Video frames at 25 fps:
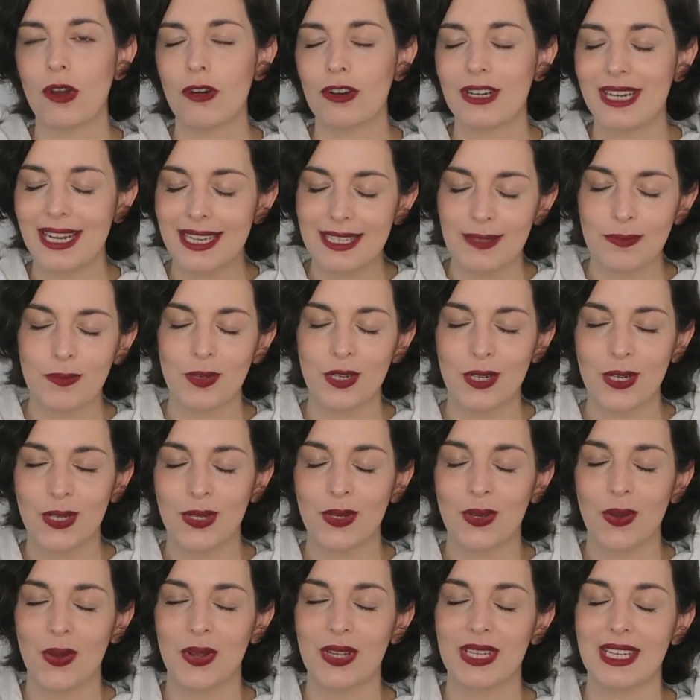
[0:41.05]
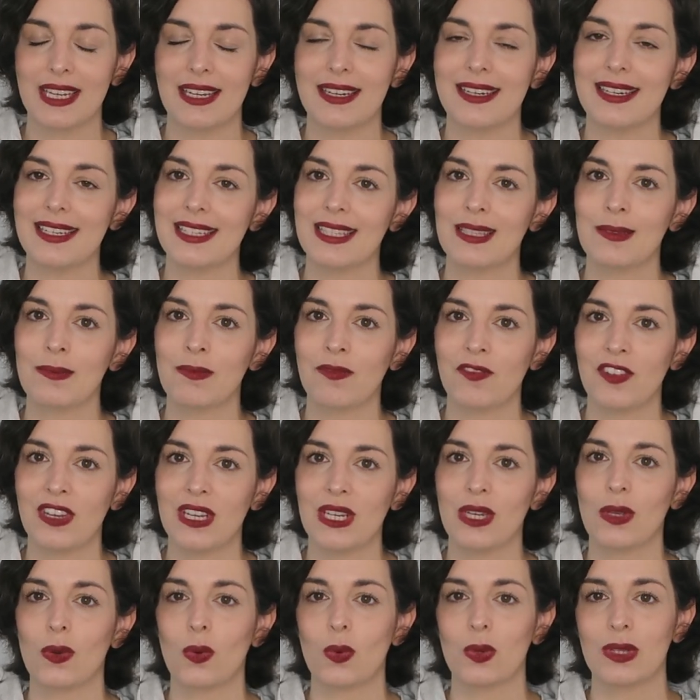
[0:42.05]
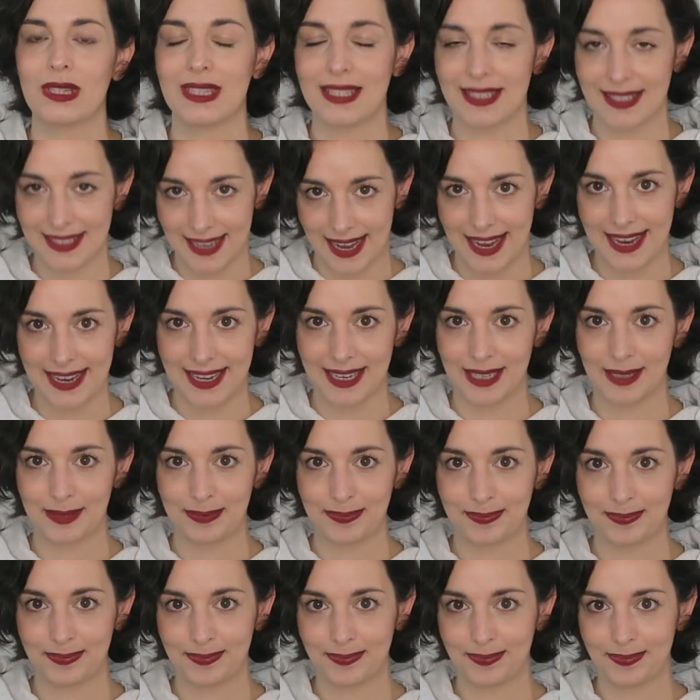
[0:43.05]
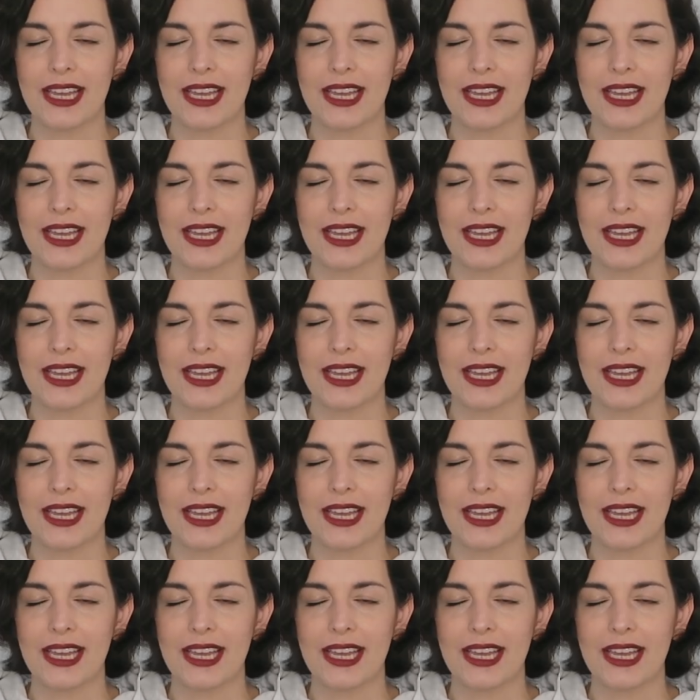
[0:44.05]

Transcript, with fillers: auch das möchte ich euch in diesem Video zeigen.